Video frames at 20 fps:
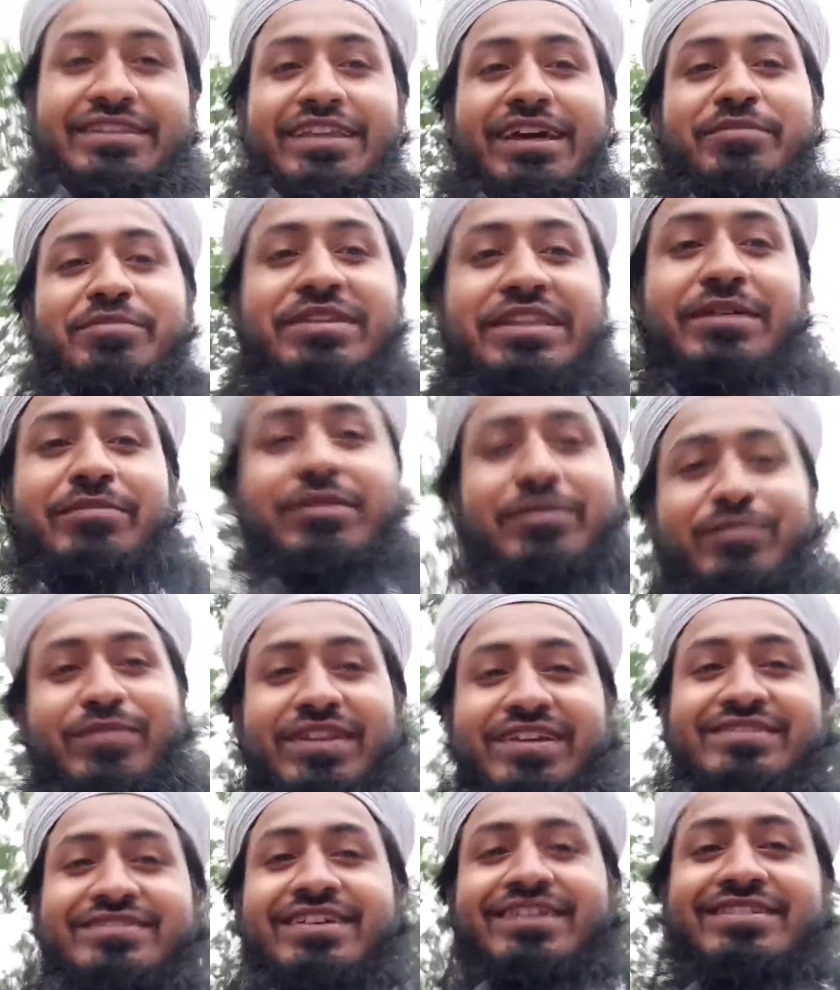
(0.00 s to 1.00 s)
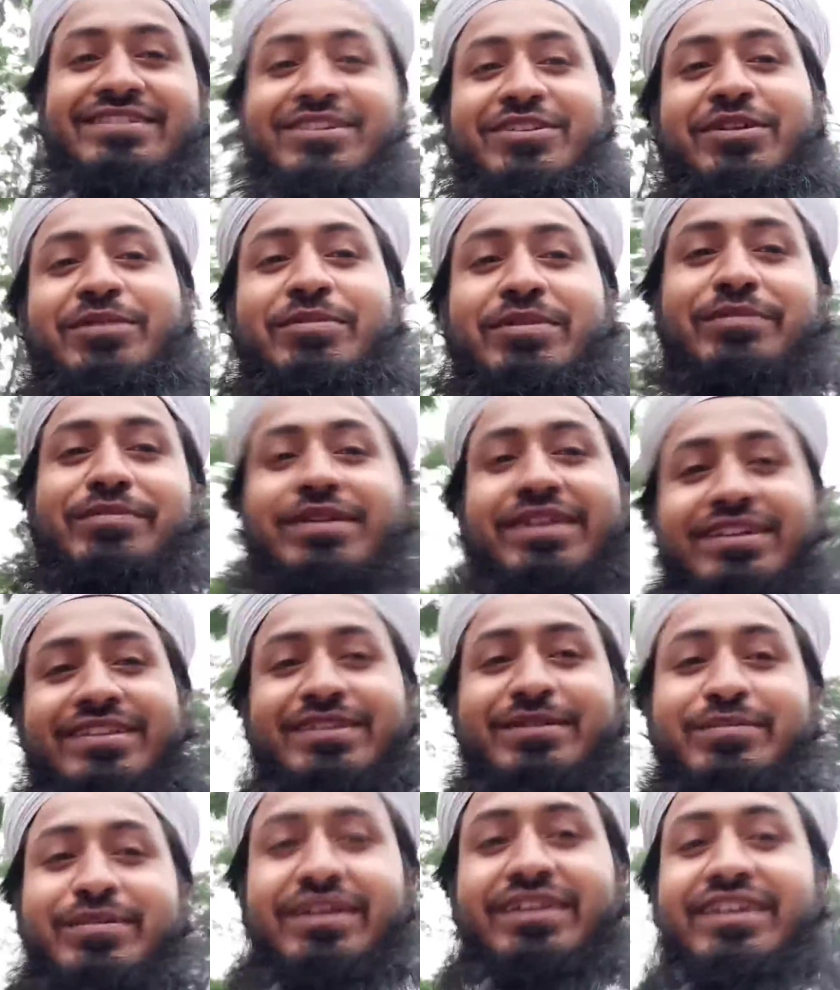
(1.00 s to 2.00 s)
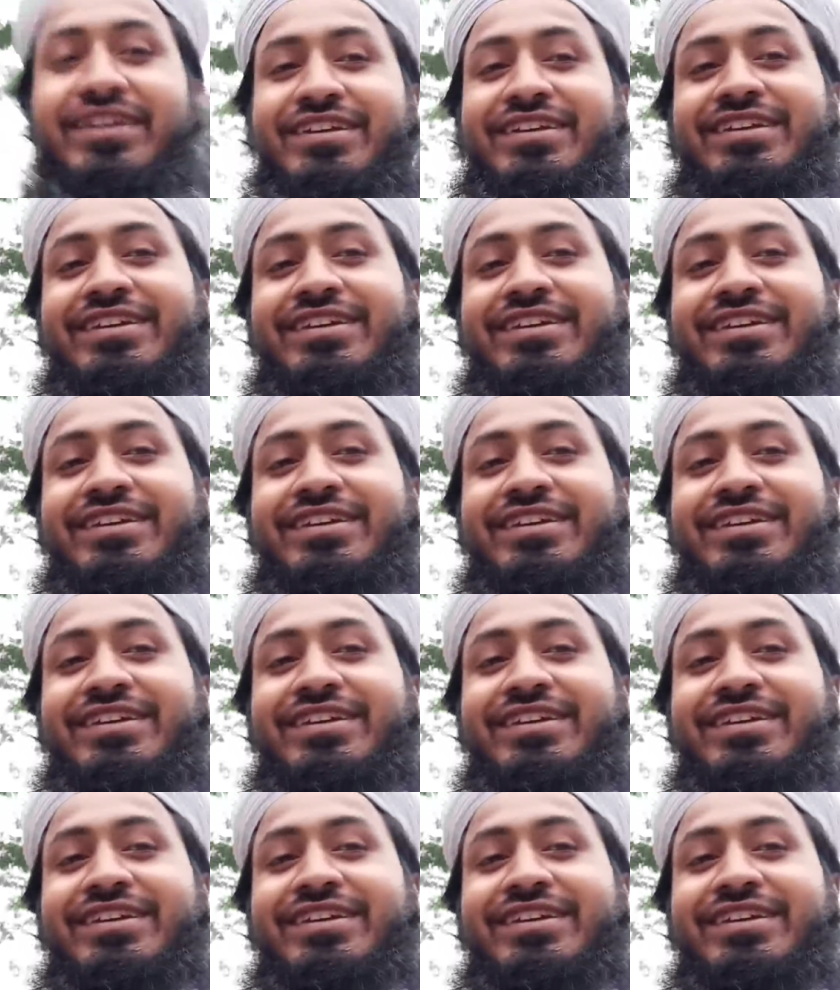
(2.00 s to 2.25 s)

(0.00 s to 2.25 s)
দামি দামি ব্লেজার যেন আমরা বানাতে পারি